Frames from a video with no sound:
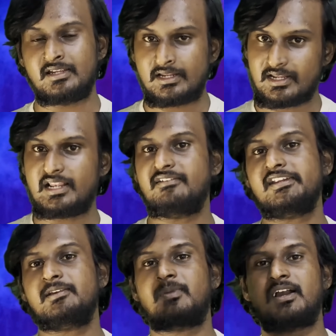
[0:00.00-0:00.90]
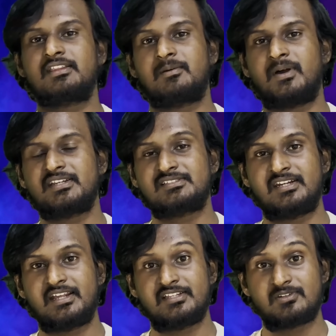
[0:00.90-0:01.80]
நல்ல வேலைக்கு பக்கத்தில் பாகிஸ்தானி
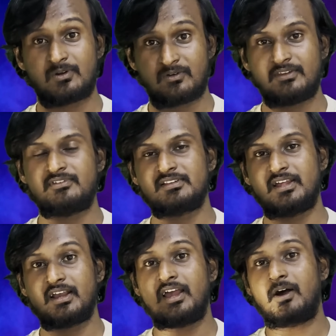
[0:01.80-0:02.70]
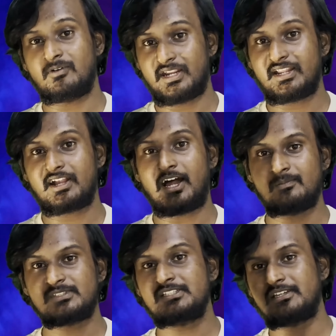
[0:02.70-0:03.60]
ரேஞ்சரோட ஒய்ஃப் இருந்தாங்க அவங்ககிட்ட
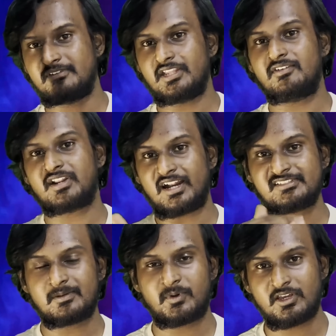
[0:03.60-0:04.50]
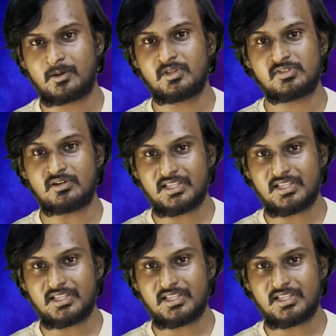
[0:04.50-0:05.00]
காமிச்சு இந்த வீடியோவை ட்ரான்ஸ்லேட் பண்ணுங்கள் அப்படின்னு சொல்லி